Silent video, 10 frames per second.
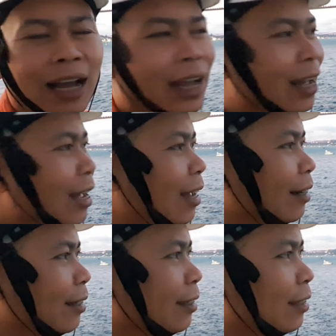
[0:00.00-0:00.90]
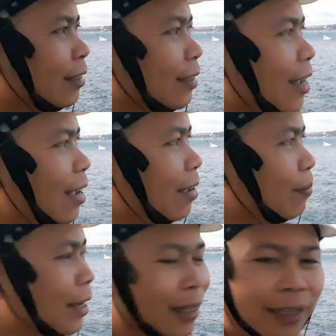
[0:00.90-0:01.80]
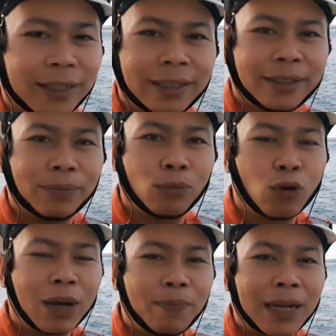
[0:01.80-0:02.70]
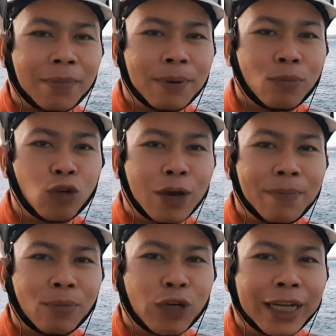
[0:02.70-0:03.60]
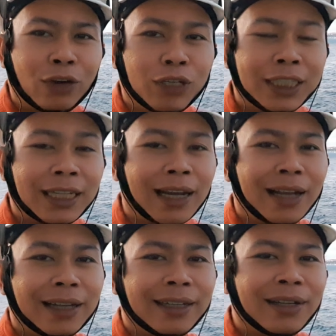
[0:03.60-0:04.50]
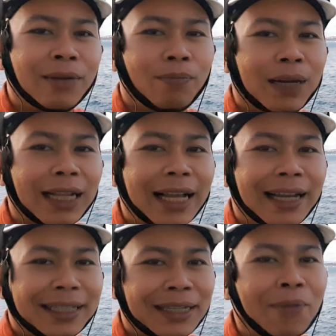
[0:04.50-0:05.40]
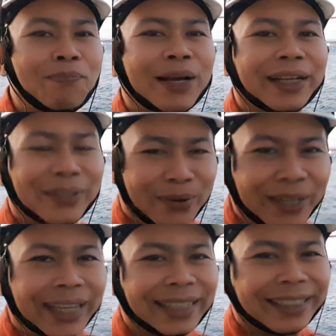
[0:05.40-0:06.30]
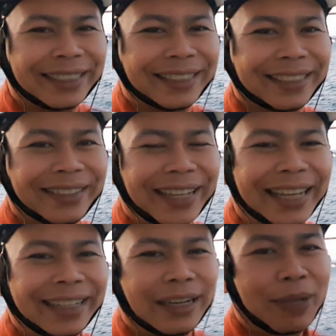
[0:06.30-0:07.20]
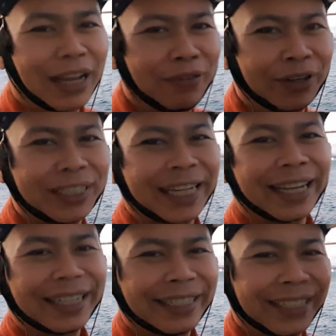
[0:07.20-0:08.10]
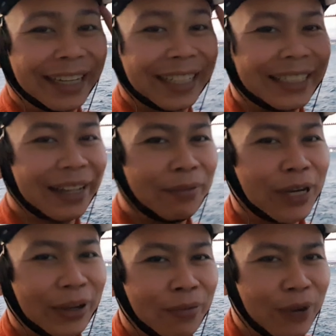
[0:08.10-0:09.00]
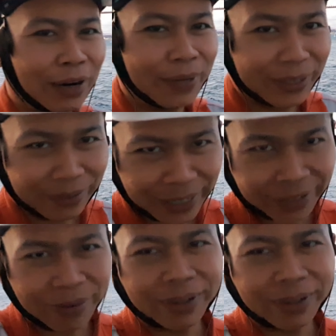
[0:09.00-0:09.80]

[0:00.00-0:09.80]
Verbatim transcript: dan ya membuat para pemuda-pemuda Indonesia berlayar sampai ke Turki oke demikian video saya Assalamualaikum warahmatullahi